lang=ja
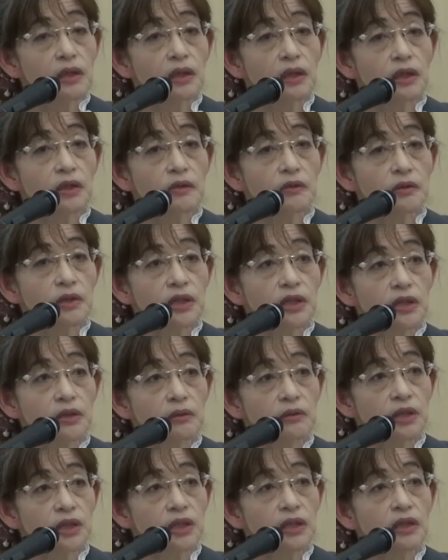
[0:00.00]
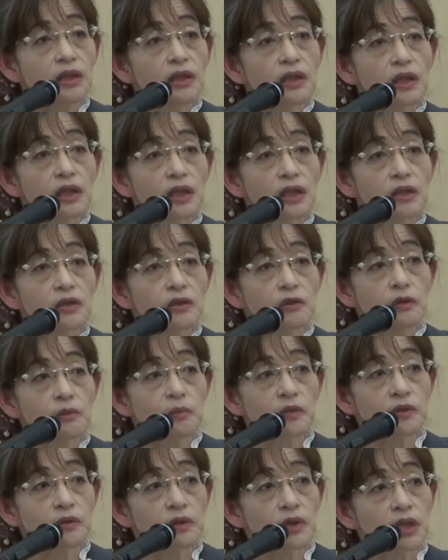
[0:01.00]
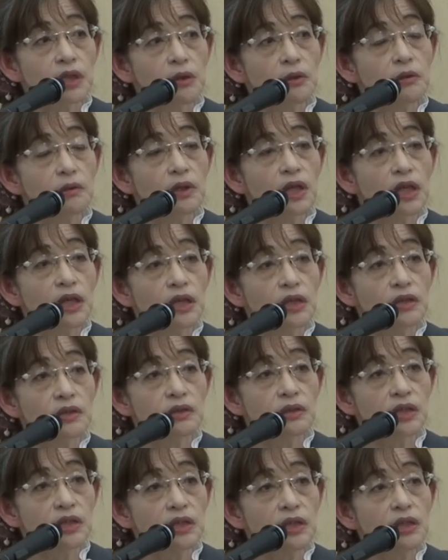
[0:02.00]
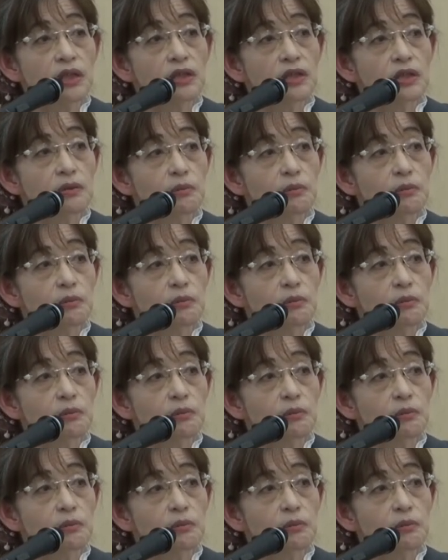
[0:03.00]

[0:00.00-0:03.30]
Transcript: えー、それなのに、えその問題を書かずに